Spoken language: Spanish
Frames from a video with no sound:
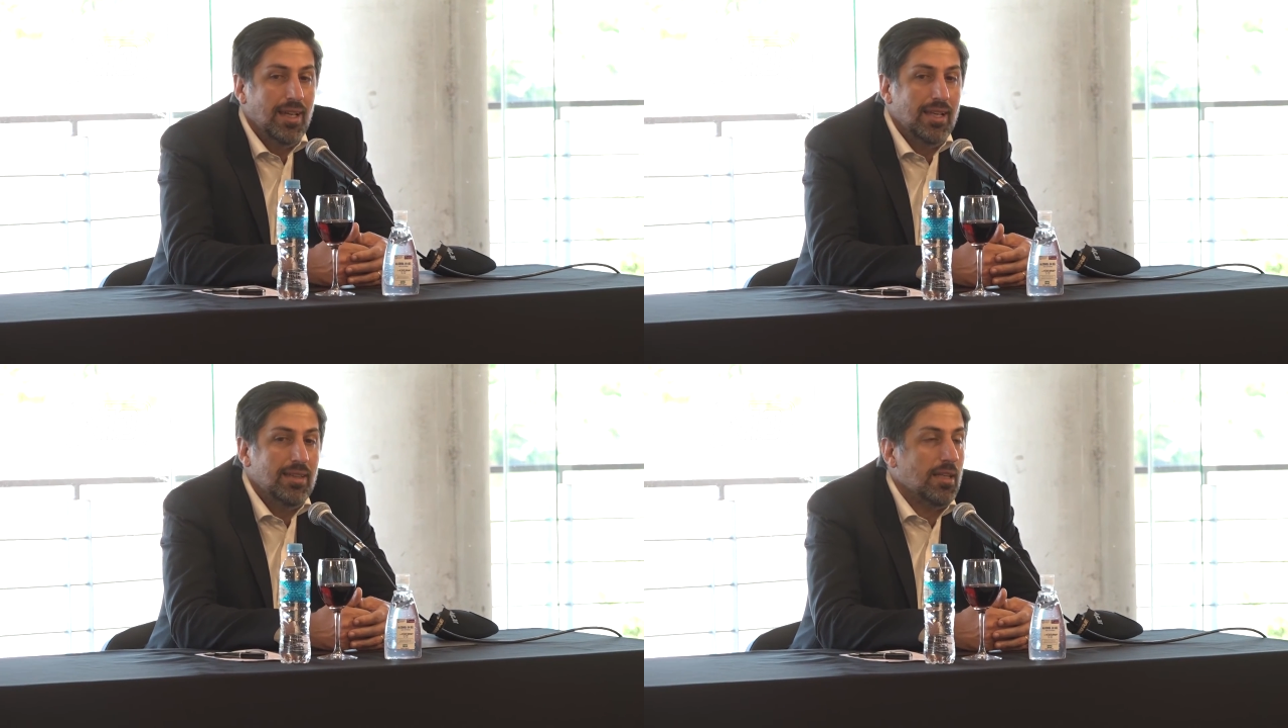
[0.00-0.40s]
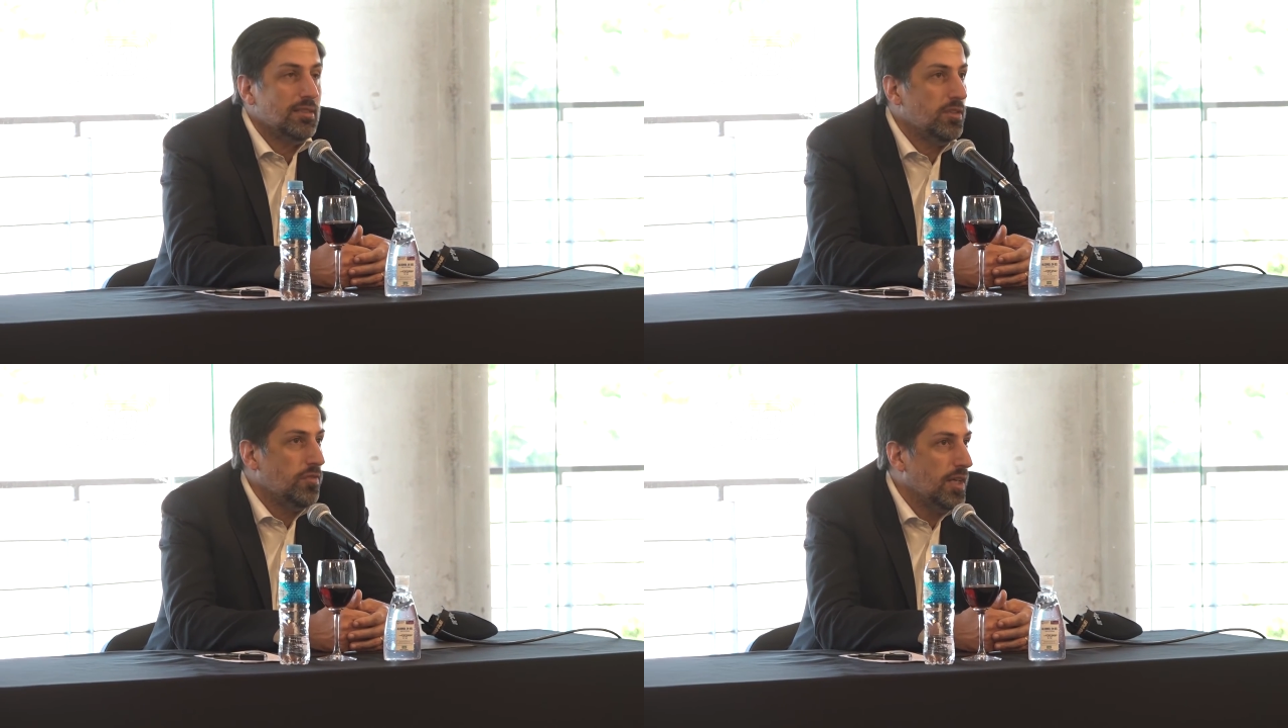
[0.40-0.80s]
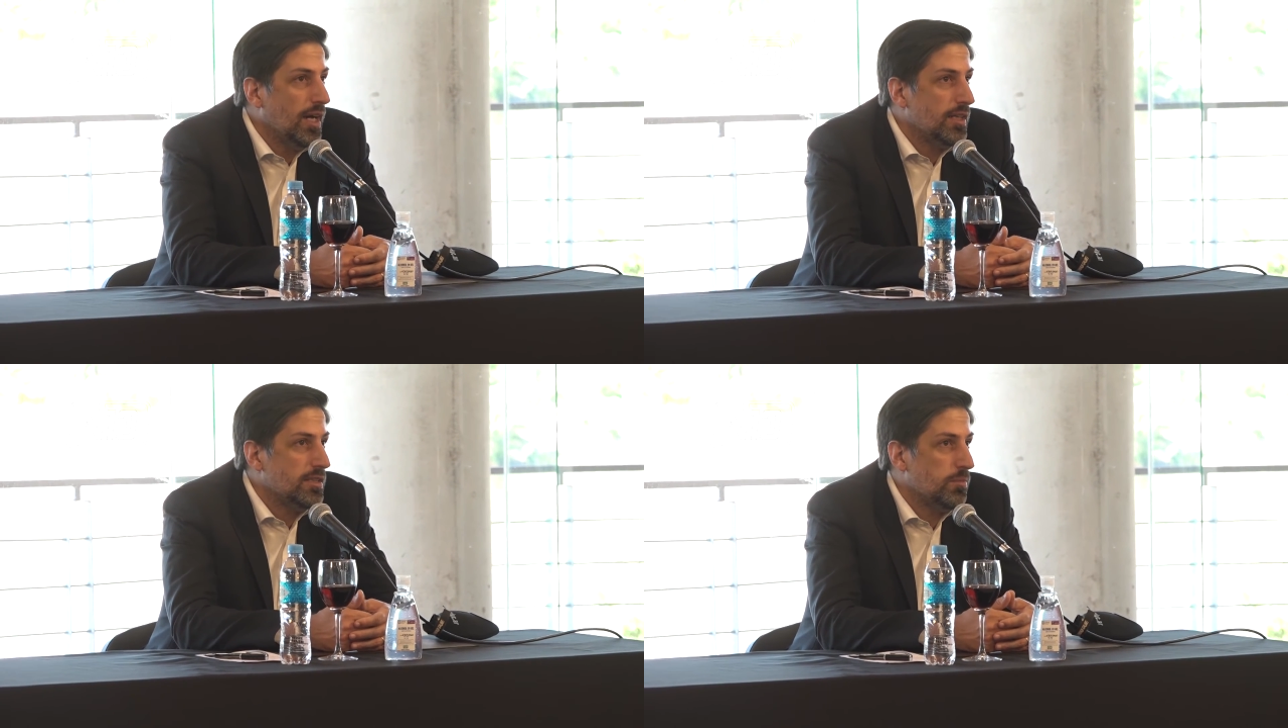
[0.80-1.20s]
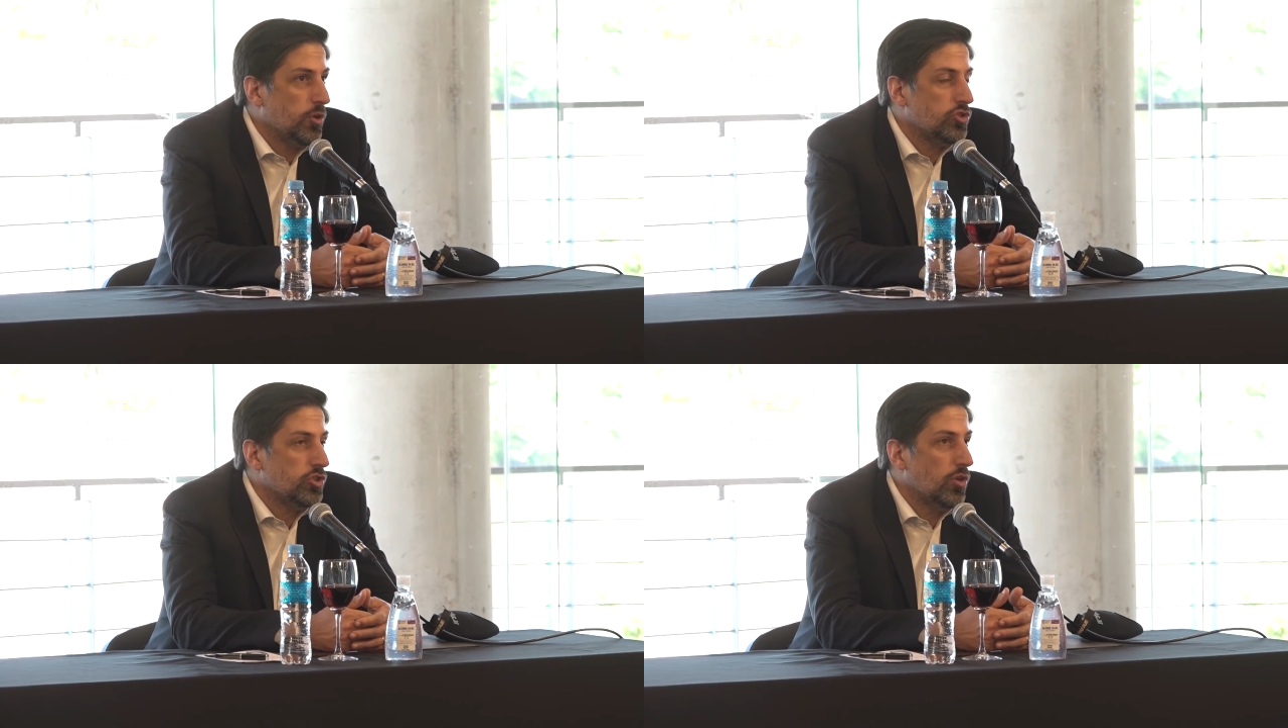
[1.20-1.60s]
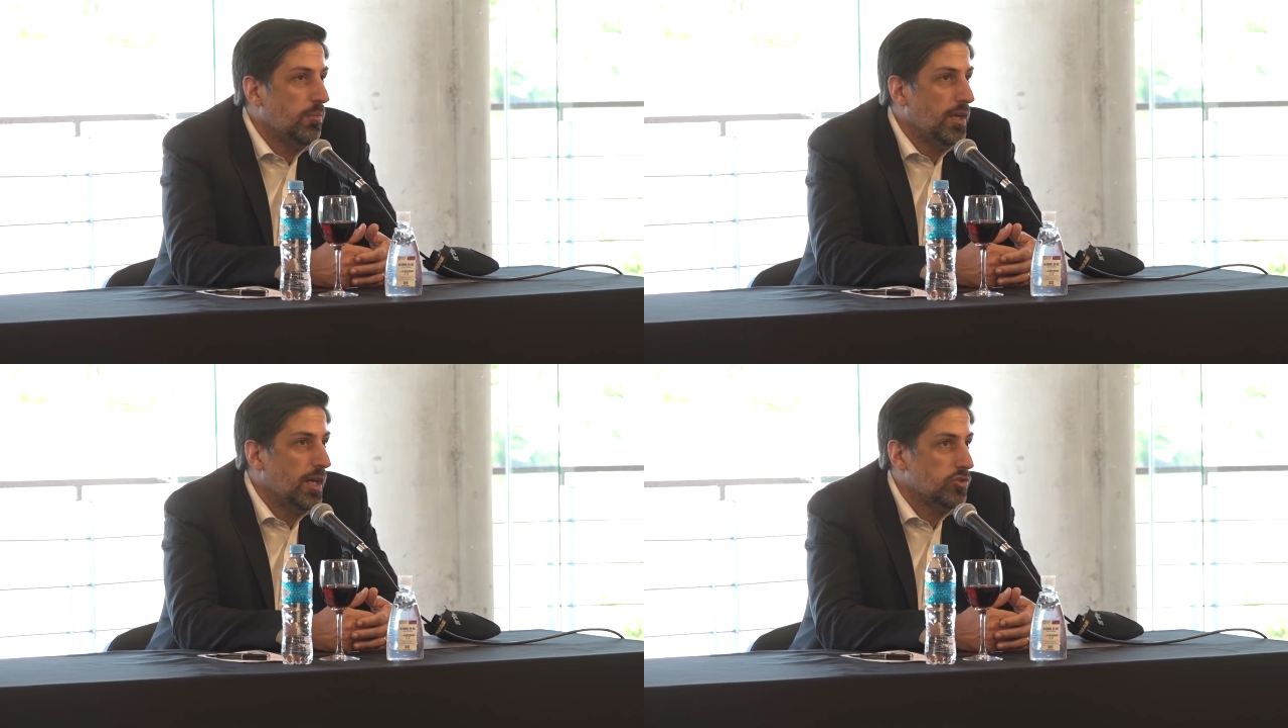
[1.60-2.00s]
intensificar ese proceso de
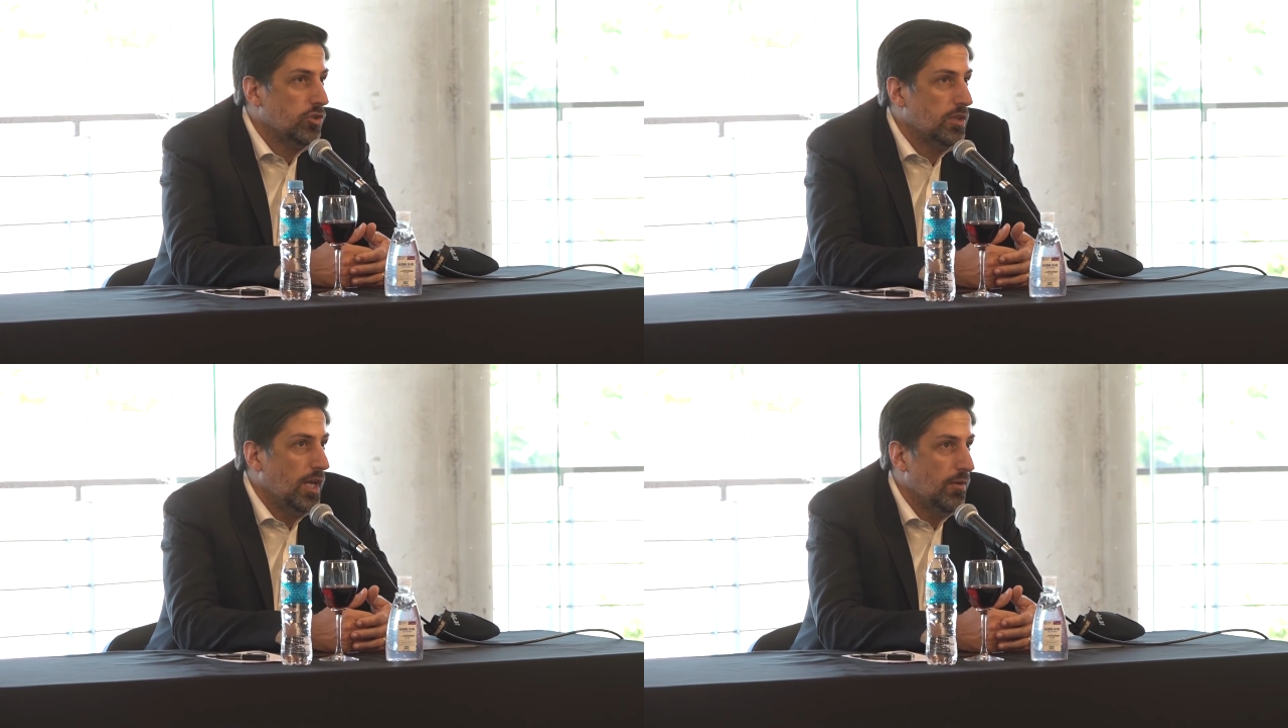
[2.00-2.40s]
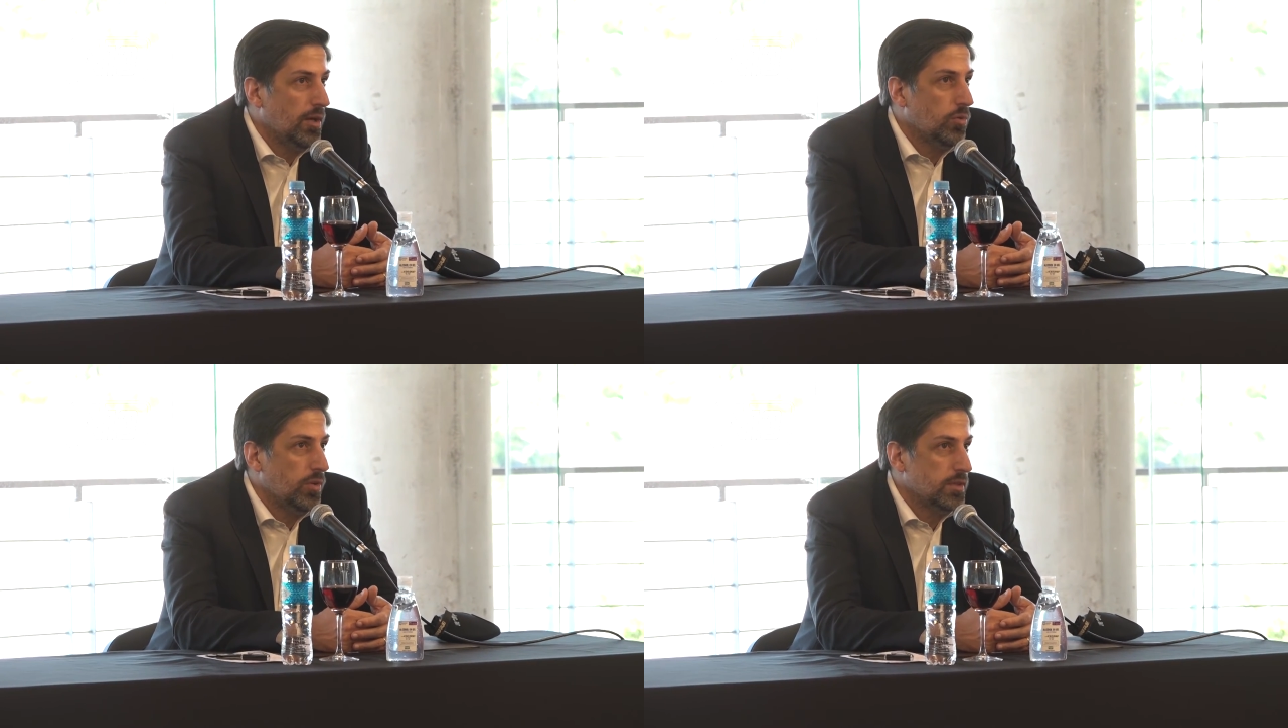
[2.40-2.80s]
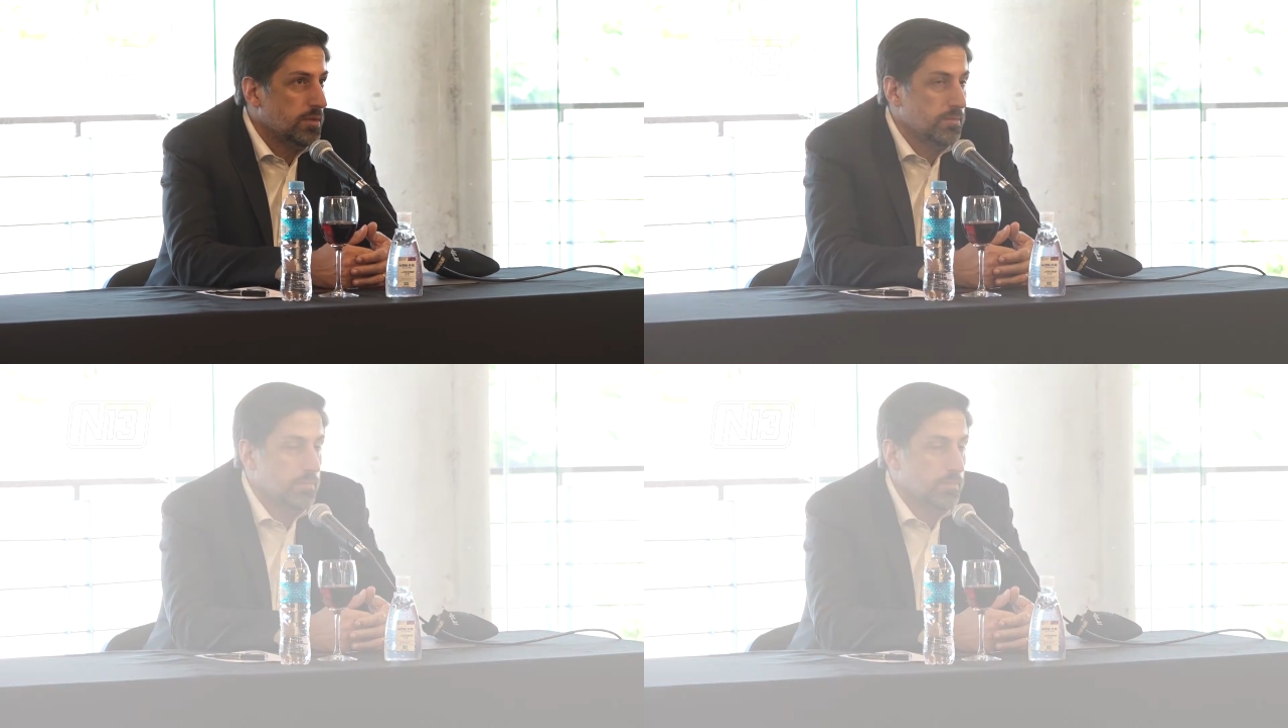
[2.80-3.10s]
aplicación de las vacunas